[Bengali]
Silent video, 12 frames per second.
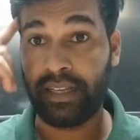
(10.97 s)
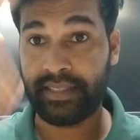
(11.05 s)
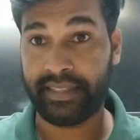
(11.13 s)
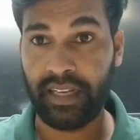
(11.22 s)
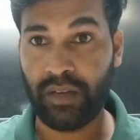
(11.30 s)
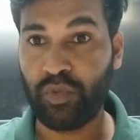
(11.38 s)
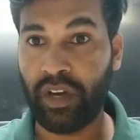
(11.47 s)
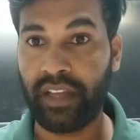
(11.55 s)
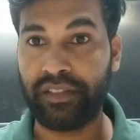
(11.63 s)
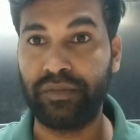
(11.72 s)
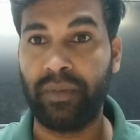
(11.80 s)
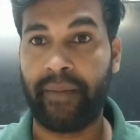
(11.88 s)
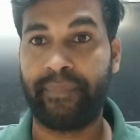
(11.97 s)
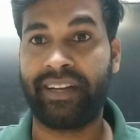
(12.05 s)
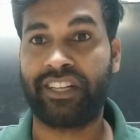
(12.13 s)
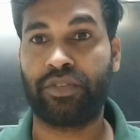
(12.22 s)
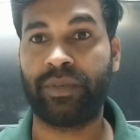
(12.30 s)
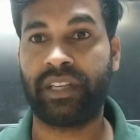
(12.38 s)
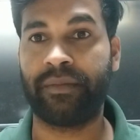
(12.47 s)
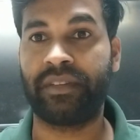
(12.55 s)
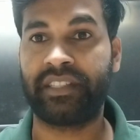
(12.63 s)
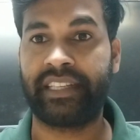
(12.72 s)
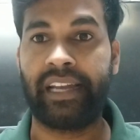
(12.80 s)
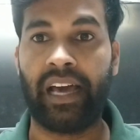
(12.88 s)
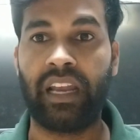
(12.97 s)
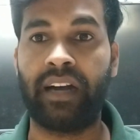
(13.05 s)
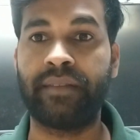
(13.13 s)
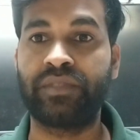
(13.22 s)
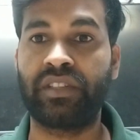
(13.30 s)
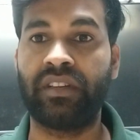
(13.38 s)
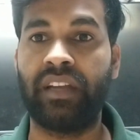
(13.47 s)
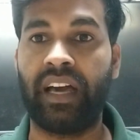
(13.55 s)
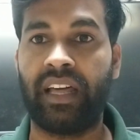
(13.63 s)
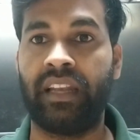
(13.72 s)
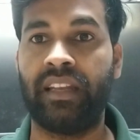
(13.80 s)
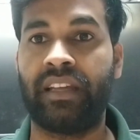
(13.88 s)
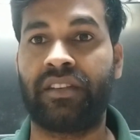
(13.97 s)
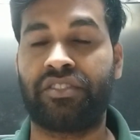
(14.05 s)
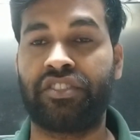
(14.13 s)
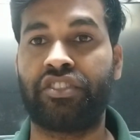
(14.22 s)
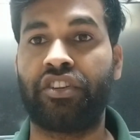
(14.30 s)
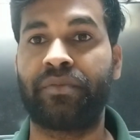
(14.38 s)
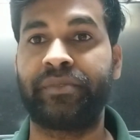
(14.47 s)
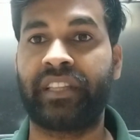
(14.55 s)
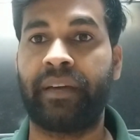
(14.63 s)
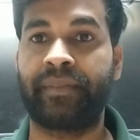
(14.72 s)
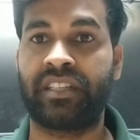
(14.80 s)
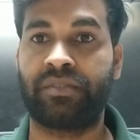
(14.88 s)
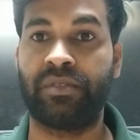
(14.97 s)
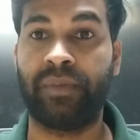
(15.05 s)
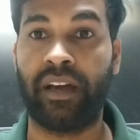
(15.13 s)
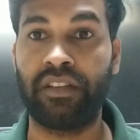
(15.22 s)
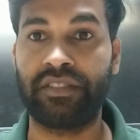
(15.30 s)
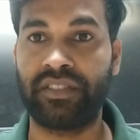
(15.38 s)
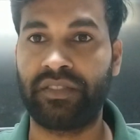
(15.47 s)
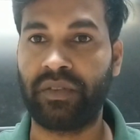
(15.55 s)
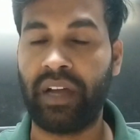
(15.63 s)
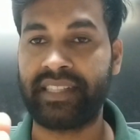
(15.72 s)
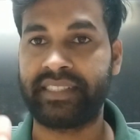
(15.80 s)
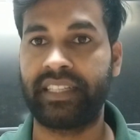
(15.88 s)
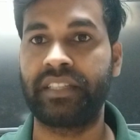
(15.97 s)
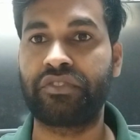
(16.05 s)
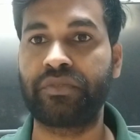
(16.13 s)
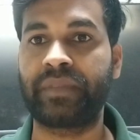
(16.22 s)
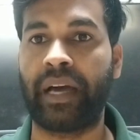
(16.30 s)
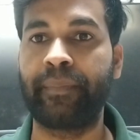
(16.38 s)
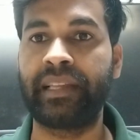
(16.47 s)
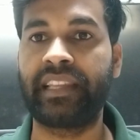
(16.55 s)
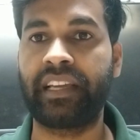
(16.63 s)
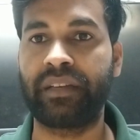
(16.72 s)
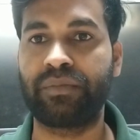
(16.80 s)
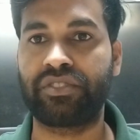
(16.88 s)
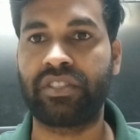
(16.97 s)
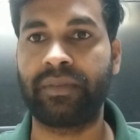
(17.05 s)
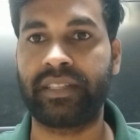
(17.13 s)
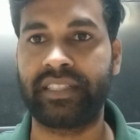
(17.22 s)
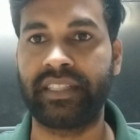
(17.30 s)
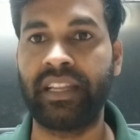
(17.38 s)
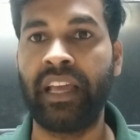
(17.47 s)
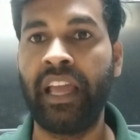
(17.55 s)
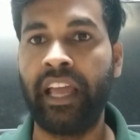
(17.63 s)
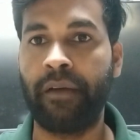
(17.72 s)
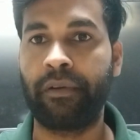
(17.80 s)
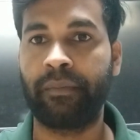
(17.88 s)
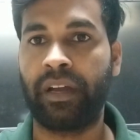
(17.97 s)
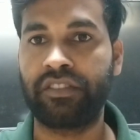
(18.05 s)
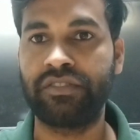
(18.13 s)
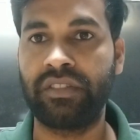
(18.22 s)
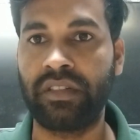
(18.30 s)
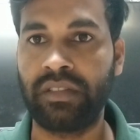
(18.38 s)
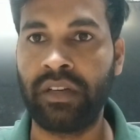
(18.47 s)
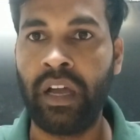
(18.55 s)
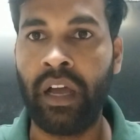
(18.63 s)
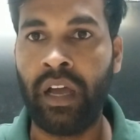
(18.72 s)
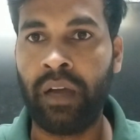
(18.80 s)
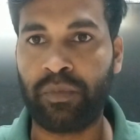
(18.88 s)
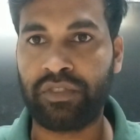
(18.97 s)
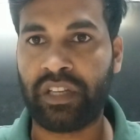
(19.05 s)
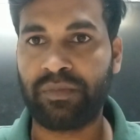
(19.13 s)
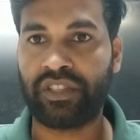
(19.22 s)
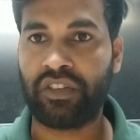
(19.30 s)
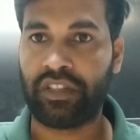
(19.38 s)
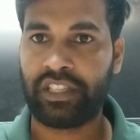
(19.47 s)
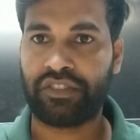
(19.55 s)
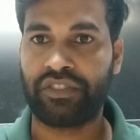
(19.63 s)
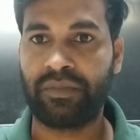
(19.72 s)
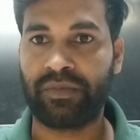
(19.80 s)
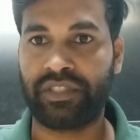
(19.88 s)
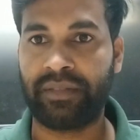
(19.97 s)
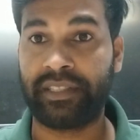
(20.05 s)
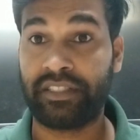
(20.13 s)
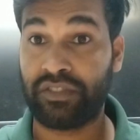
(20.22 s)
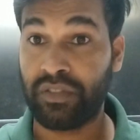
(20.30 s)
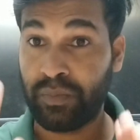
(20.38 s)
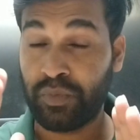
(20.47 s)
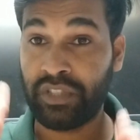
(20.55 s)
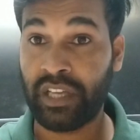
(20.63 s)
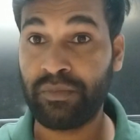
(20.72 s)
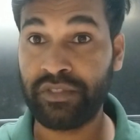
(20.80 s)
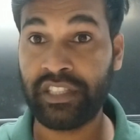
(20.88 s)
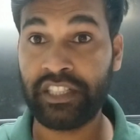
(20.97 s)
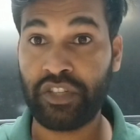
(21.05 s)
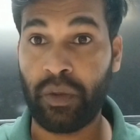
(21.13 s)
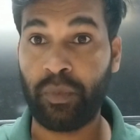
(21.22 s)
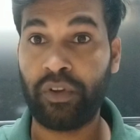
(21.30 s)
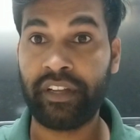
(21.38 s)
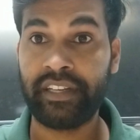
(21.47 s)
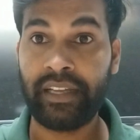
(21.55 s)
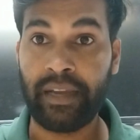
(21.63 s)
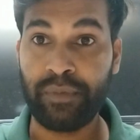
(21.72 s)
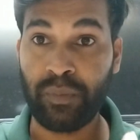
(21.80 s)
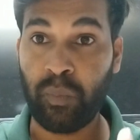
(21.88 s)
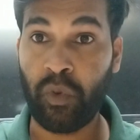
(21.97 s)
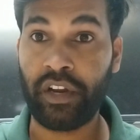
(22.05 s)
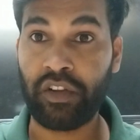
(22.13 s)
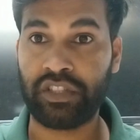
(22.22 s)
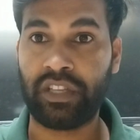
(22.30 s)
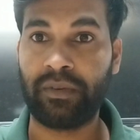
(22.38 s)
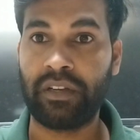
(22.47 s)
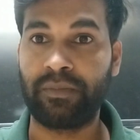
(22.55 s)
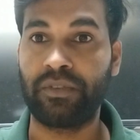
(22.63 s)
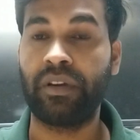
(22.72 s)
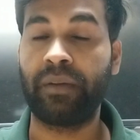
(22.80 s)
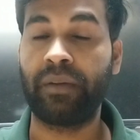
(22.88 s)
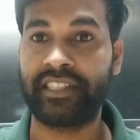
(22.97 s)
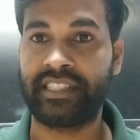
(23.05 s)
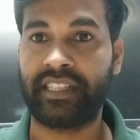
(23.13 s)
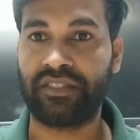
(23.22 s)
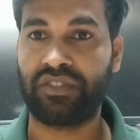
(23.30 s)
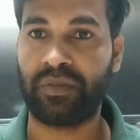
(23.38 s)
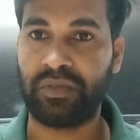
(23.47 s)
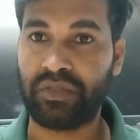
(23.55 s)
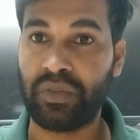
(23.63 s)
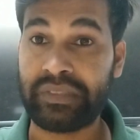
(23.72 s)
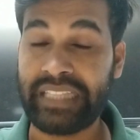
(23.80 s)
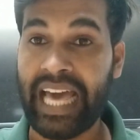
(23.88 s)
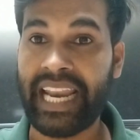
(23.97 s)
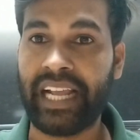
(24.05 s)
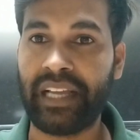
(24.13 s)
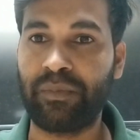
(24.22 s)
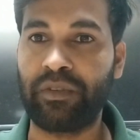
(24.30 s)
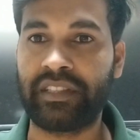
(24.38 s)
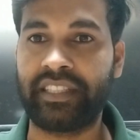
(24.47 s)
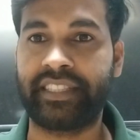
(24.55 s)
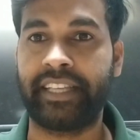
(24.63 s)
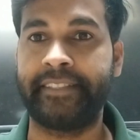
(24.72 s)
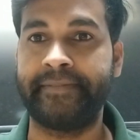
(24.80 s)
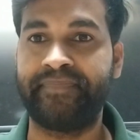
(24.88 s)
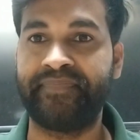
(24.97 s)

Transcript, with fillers: আসসালামু আলাইকুম আপনারা সবাই কেমন আছেন আলহামদুলিল্লাহ আল্লাহ রসের সহমতে আপনারা সবাই ভালো আছেন তো আজকে ইউটিউব থাম্বেল দেখেই বুঝতে পারছেন এবং মাননীয় প্রধানমন্ত্রীর কথা শুনে বুঝতে পারছেন তো প্রধানমন্ত্রীর সম্পর্কে নিয়ে আমি পরে কথা বলবো এবং ডিসকাস করব তো তার আগে বলতে চাই